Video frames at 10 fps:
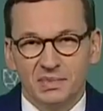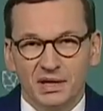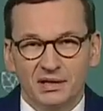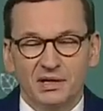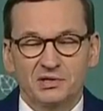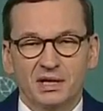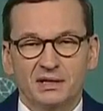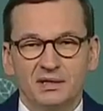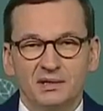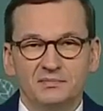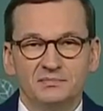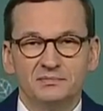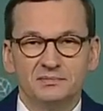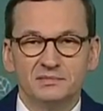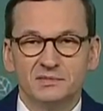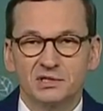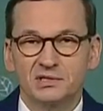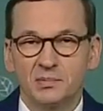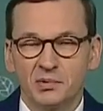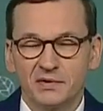piękne rzeki,
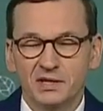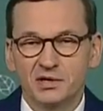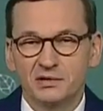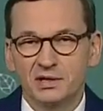czyste powietrze